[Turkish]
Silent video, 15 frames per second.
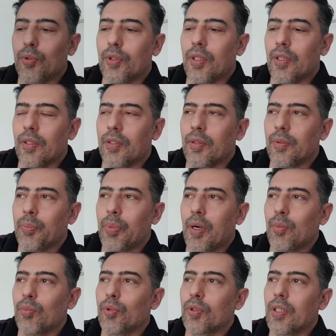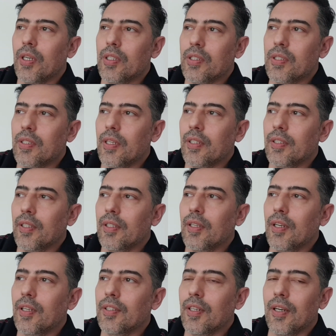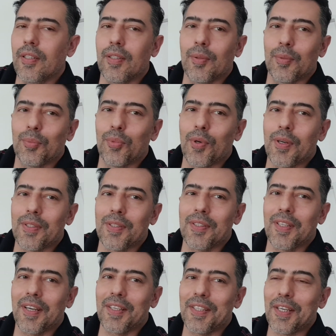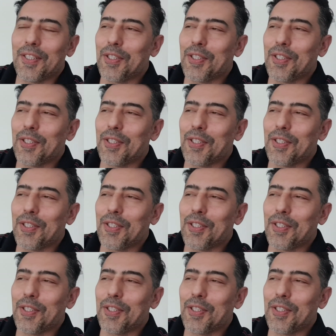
burada ben burada hastayken herhalde adamın boğazından